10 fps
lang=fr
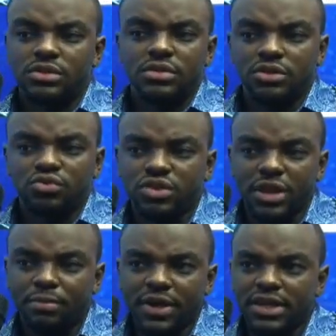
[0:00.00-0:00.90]
de tout
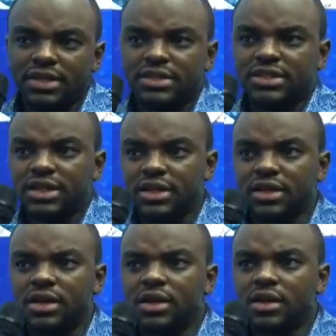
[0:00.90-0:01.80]
un pays, mhm. c'est
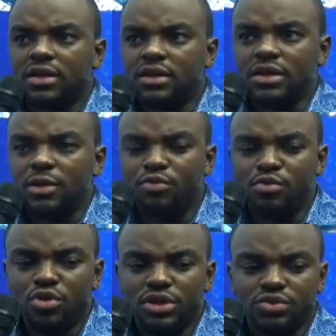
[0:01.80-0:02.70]
euh, le
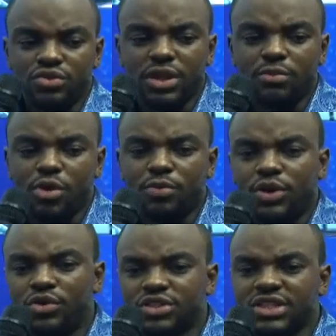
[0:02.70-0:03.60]
poumon de tout un peuple.
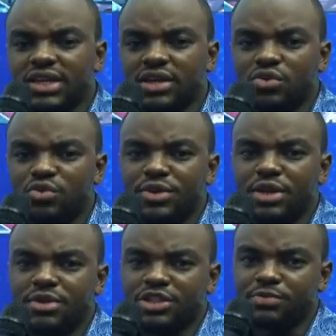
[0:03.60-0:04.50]
Lorsque l'économie ne
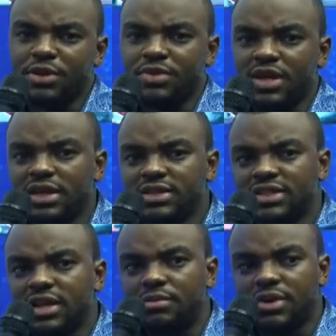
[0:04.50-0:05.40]
marche pas bien,
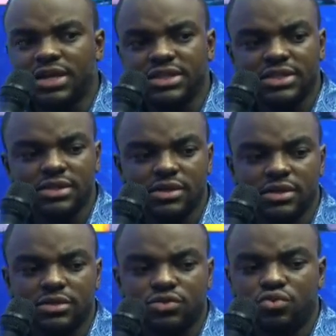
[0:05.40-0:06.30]
ça embrasse
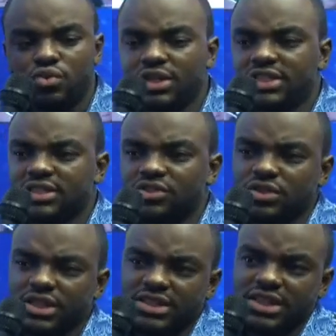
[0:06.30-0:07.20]
tous les
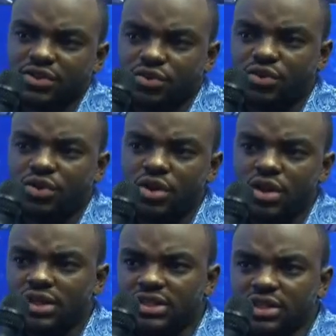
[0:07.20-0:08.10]
autres secteurs
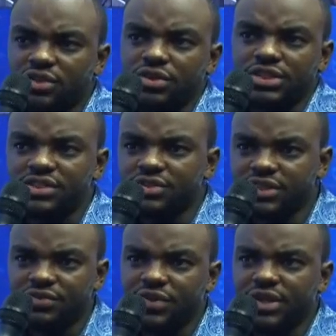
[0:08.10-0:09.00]
secteur
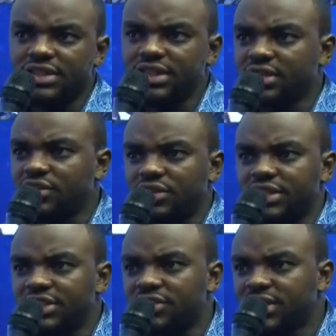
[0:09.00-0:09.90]
scientifique, secteur de
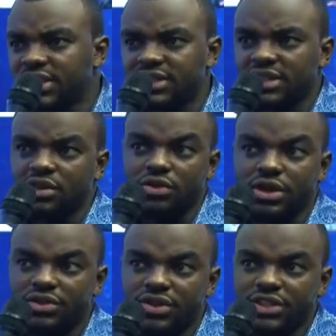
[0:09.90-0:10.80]
santé, secteur de
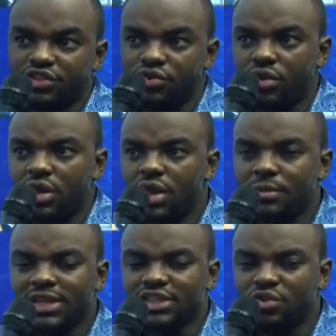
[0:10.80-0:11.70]
l'éducation,
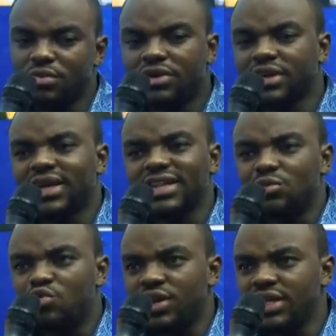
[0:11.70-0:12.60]
parce qu'on manquerait des
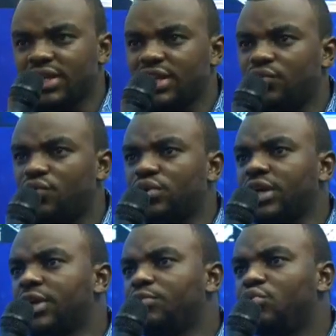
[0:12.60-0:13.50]
moyens qu'il
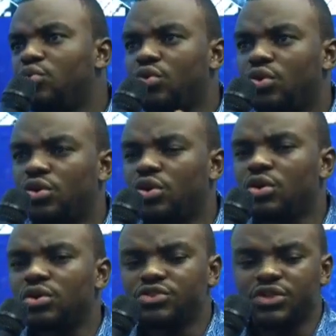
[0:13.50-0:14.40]
faudrait pour euh,
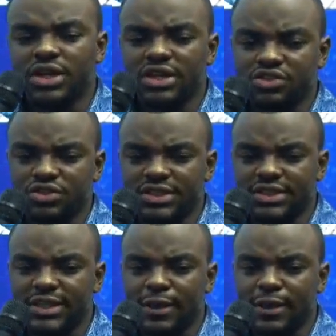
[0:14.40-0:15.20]
gérer la société.